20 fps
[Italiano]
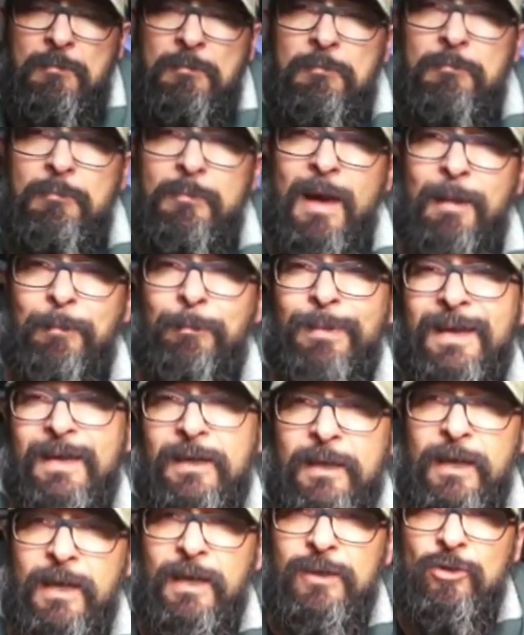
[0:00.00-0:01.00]
Ma
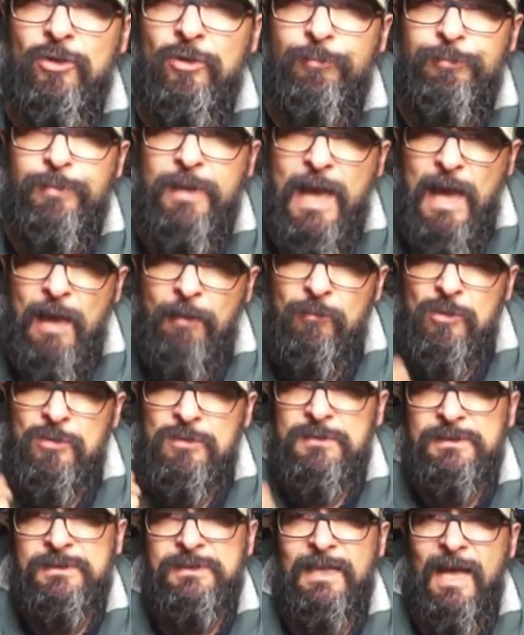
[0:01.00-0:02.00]
perché
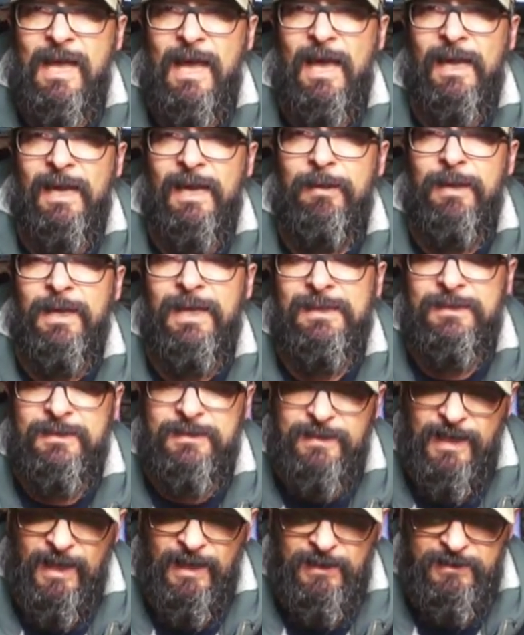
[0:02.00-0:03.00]
dobbiamo stare
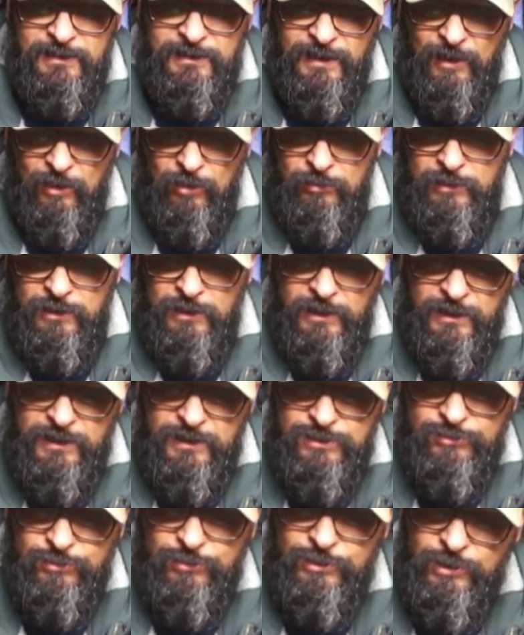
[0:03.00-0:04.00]
attenti
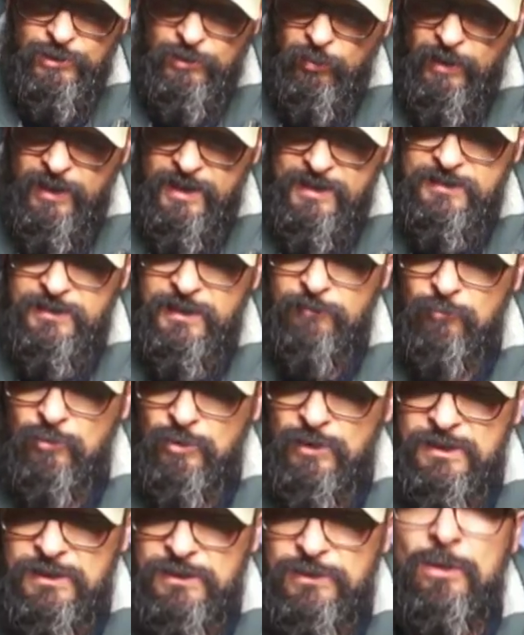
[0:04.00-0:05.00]
all'utilizzo di queste
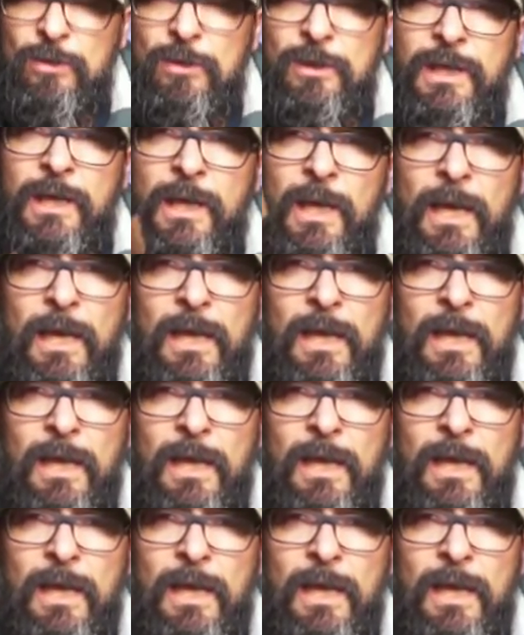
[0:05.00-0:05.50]
munizioni?